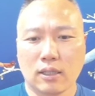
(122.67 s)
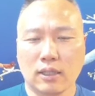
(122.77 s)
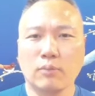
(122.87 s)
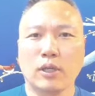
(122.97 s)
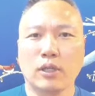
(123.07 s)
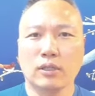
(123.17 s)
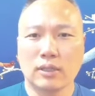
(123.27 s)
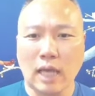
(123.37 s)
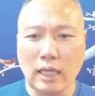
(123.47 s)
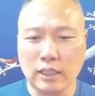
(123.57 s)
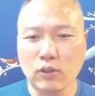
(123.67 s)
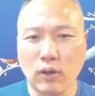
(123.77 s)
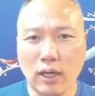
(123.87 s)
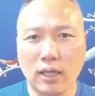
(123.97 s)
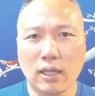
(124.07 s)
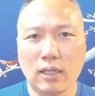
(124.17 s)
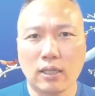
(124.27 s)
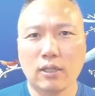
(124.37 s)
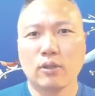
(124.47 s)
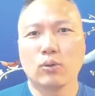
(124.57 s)
그 다음에 사진과
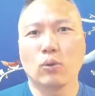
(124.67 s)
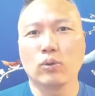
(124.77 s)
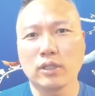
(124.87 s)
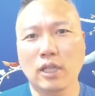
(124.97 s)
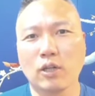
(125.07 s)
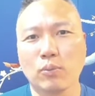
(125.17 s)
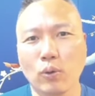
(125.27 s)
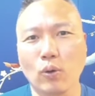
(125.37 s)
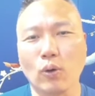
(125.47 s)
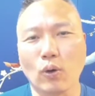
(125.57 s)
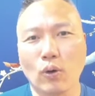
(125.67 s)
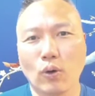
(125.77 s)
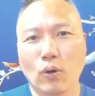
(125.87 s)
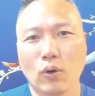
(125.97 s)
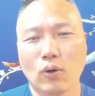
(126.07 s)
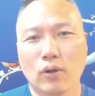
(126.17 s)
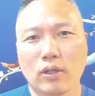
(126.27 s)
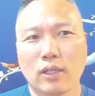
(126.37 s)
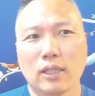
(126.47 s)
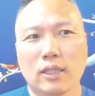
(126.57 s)
동영상을 보고
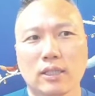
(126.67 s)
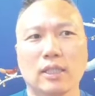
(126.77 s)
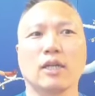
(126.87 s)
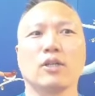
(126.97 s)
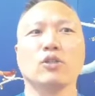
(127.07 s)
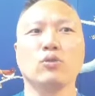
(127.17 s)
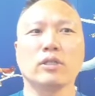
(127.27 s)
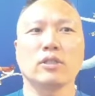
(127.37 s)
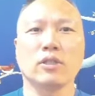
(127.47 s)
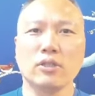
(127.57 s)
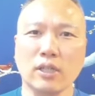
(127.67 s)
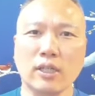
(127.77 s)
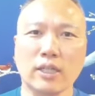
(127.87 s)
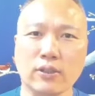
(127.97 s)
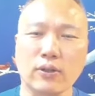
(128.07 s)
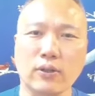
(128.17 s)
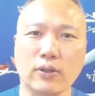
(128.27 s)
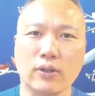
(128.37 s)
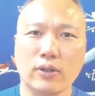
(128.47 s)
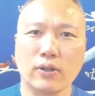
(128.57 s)
제가 그 중에서 설정을 해서
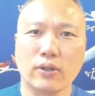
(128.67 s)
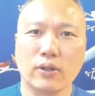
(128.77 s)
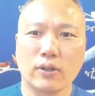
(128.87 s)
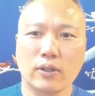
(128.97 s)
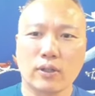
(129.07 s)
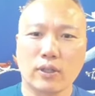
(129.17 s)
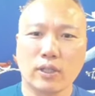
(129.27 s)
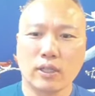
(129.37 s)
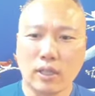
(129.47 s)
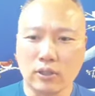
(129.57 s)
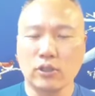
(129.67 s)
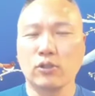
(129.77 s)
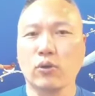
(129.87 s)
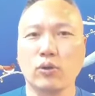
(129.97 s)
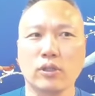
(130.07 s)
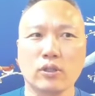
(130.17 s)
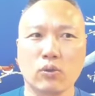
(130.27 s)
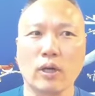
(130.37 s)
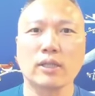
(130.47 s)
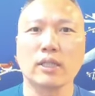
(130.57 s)
그래서 치료를
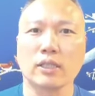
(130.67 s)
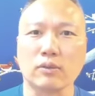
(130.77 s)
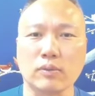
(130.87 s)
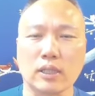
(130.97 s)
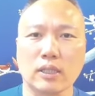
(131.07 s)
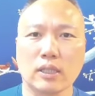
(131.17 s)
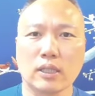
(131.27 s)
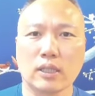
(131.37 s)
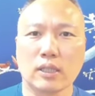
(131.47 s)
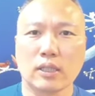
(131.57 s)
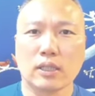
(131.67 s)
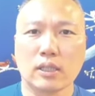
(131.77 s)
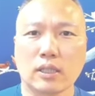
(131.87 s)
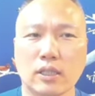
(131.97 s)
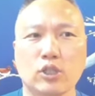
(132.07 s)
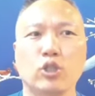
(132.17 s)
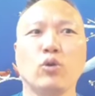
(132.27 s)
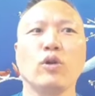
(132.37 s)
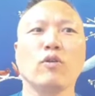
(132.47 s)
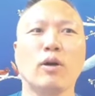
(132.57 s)
도와드리겠습니다. 이
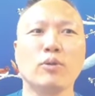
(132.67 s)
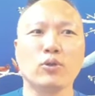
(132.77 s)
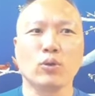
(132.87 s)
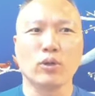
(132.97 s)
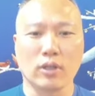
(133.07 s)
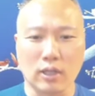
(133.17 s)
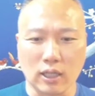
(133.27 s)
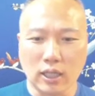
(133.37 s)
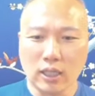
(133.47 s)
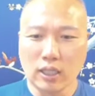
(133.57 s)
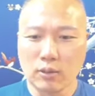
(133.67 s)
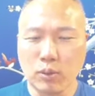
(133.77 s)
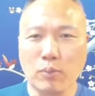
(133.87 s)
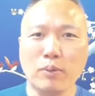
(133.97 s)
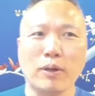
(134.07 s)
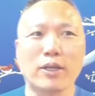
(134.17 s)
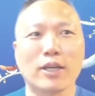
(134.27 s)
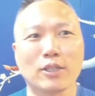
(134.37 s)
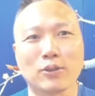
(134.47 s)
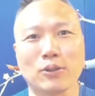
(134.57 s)
치료라고 하면 또 이렇게 법이
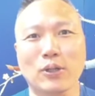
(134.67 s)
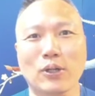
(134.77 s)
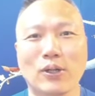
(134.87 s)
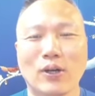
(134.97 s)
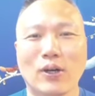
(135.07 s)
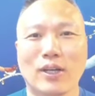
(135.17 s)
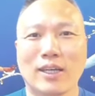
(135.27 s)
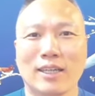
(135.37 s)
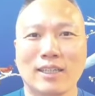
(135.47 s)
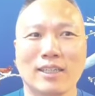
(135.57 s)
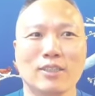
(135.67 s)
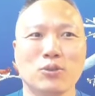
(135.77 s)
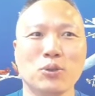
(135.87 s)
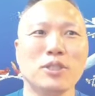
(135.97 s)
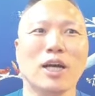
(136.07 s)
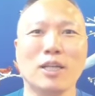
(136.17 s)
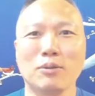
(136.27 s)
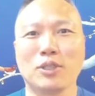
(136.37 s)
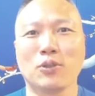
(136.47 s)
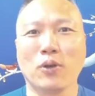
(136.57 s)
바뀌어가지고요이 수의사가
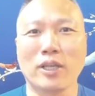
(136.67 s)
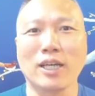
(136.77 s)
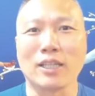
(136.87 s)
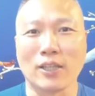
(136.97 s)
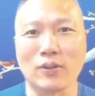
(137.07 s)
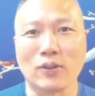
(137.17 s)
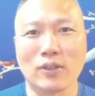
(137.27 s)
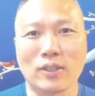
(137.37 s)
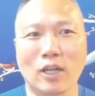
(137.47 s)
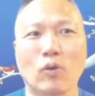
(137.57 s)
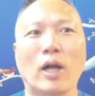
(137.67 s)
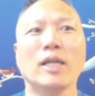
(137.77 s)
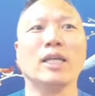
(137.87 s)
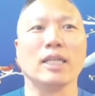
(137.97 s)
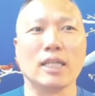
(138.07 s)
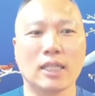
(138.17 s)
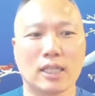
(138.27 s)
아니면 치료행위가 안 돼요. 그러니까 관리.